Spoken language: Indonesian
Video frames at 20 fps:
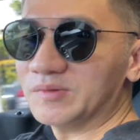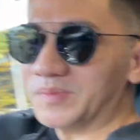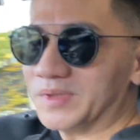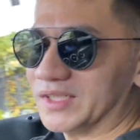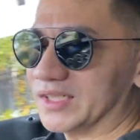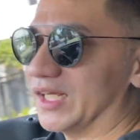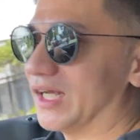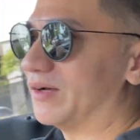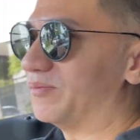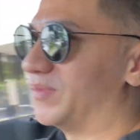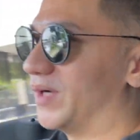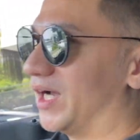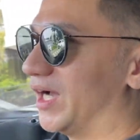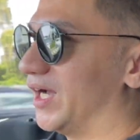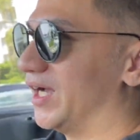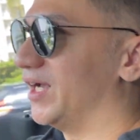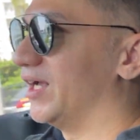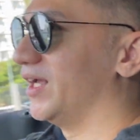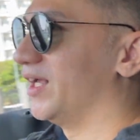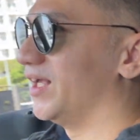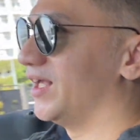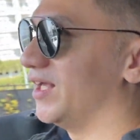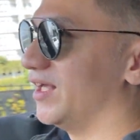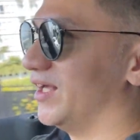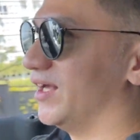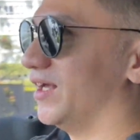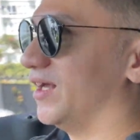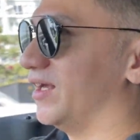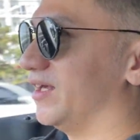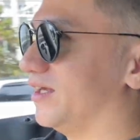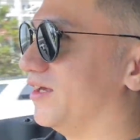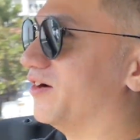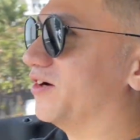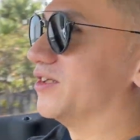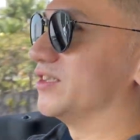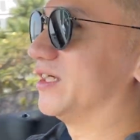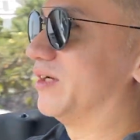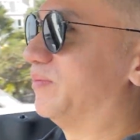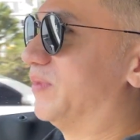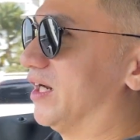seperti apa
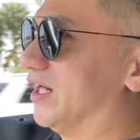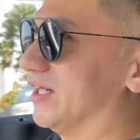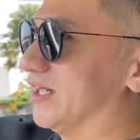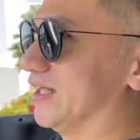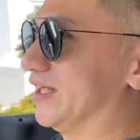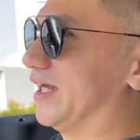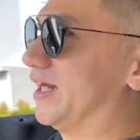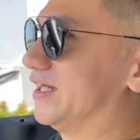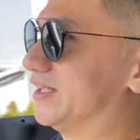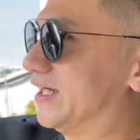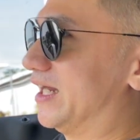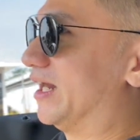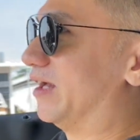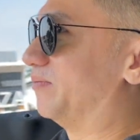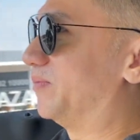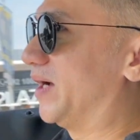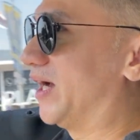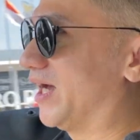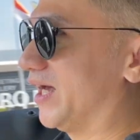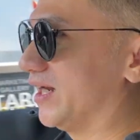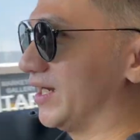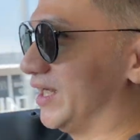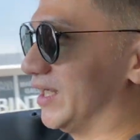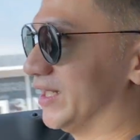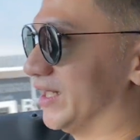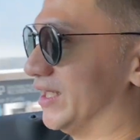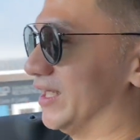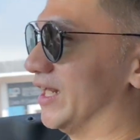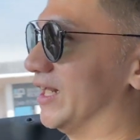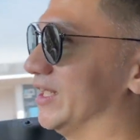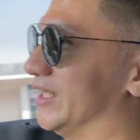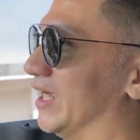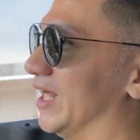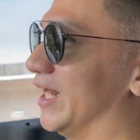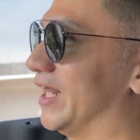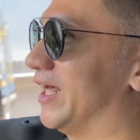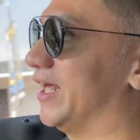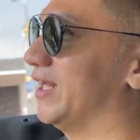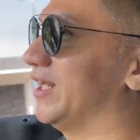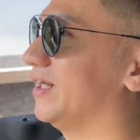yuk sambil kita cari sarapan kita
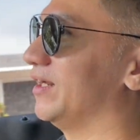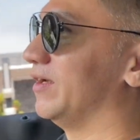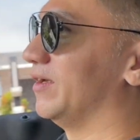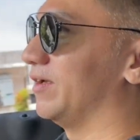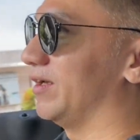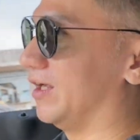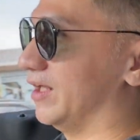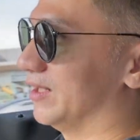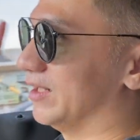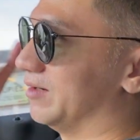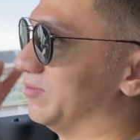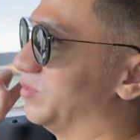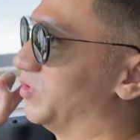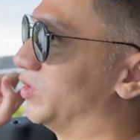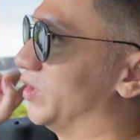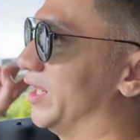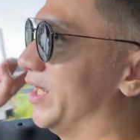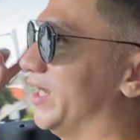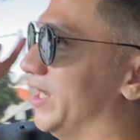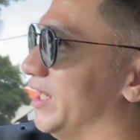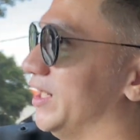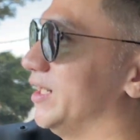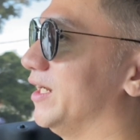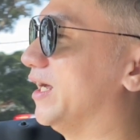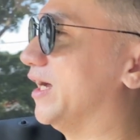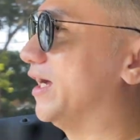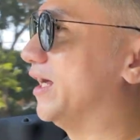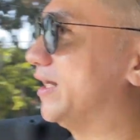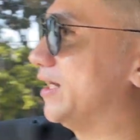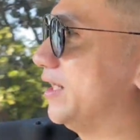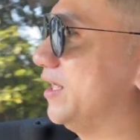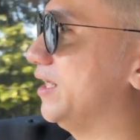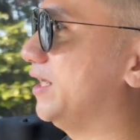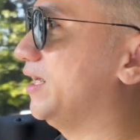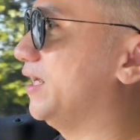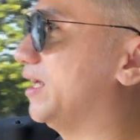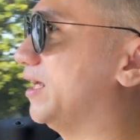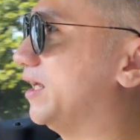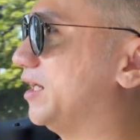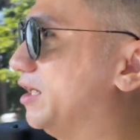jalan-jalan kita mulai
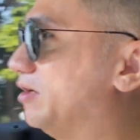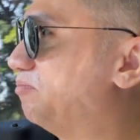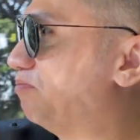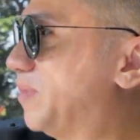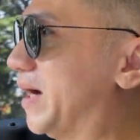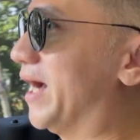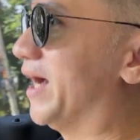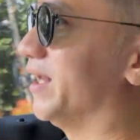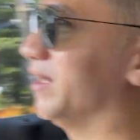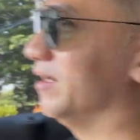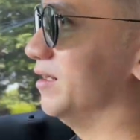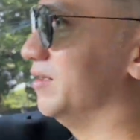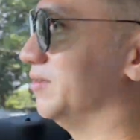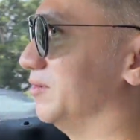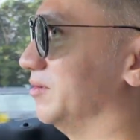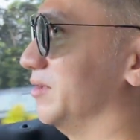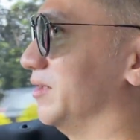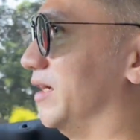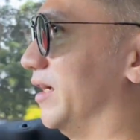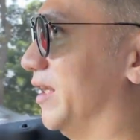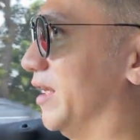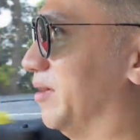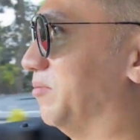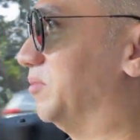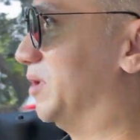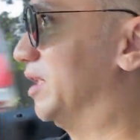dari depan arah